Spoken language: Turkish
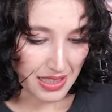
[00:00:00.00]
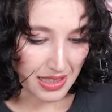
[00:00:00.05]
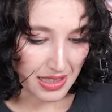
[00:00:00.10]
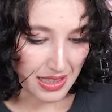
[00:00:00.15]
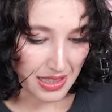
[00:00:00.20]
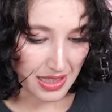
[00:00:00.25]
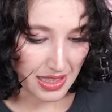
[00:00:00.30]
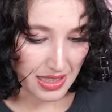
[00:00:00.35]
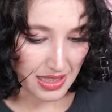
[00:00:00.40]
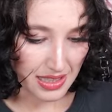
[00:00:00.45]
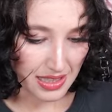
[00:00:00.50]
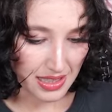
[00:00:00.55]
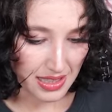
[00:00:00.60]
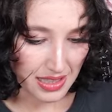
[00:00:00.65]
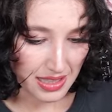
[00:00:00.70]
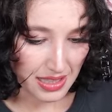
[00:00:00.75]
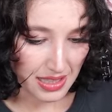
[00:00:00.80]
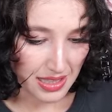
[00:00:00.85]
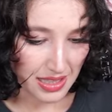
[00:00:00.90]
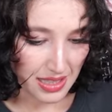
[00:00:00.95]
Aha.
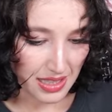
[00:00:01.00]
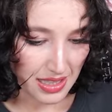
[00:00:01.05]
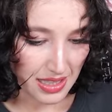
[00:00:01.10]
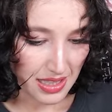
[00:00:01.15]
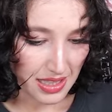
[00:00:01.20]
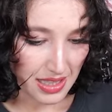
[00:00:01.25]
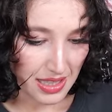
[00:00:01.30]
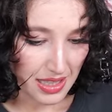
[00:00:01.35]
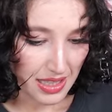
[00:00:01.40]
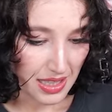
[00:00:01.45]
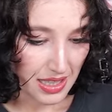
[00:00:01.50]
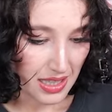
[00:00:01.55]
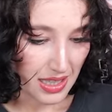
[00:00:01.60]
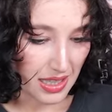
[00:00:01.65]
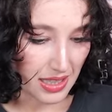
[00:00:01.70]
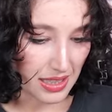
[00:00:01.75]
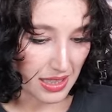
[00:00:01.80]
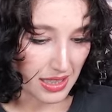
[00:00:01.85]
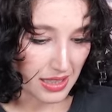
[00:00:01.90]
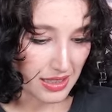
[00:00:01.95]

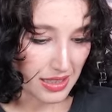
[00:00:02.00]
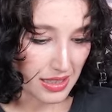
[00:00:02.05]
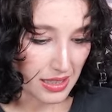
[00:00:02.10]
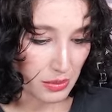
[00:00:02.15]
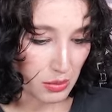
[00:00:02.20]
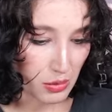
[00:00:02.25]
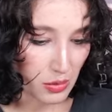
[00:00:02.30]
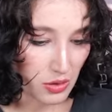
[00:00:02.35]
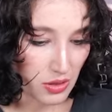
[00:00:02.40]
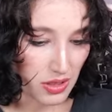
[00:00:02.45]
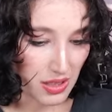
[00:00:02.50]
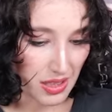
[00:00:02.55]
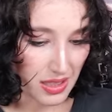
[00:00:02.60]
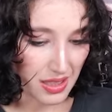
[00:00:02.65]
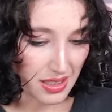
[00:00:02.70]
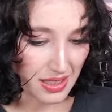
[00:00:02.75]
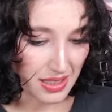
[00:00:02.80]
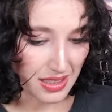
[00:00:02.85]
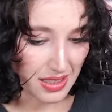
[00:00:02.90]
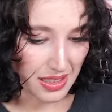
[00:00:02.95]
Anahtarı bul.
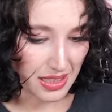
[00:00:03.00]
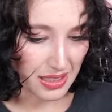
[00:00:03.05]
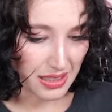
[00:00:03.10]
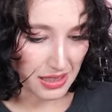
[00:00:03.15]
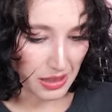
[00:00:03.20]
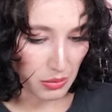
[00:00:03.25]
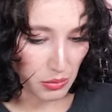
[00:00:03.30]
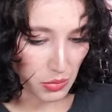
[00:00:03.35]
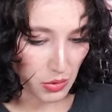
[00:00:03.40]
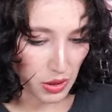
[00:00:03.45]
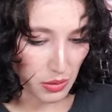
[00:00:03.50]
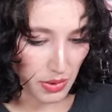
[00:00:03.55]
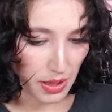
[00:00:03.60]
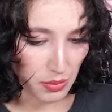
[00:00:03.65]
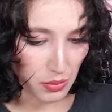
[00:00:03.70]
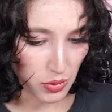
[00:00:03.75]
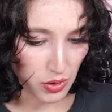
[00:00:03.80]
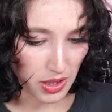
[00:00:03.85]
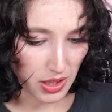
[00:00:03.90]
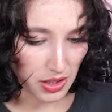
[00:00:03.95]
Anahtarı nereden bulayım?
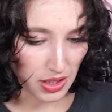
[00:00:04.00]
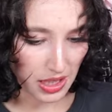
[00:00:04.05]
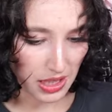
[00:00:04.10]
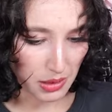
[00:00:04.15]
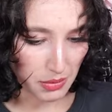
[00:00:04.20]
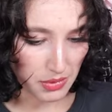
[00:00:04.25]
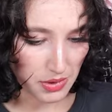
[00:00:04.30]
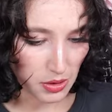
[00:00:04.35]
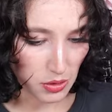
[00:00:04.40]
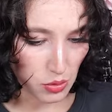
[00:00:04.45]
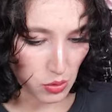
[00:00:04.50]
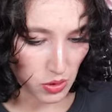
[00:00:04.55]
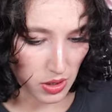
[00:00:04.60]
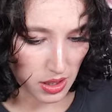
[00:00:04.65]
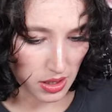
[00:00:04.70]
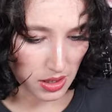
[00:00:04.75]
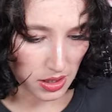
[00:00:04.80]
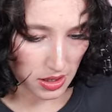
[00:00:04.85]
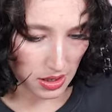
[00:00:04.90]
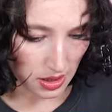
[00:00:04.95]
Aklımdan gelebilir şu
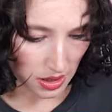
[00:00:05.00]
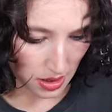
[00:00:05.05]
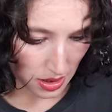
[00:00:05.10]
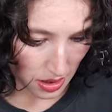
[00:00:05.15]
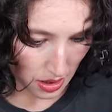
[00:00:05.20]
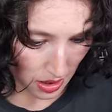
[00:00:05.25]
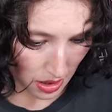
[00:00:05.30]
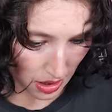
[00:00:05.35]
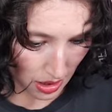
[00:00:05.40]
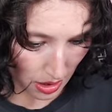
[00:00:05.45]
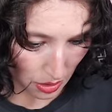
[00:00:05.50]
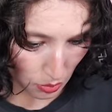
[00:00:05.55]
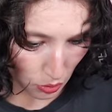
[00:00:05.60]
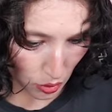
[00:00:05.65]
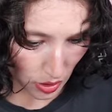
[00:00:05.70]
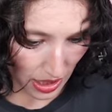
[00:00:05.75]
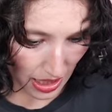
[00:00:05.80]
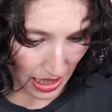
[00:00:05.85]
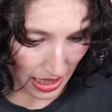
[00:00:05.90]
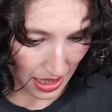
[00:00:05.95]
an.
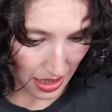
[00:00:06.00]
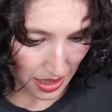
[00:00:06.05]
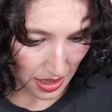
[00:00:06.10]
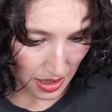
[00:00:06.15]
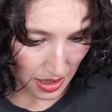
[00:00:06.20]
Bu ne?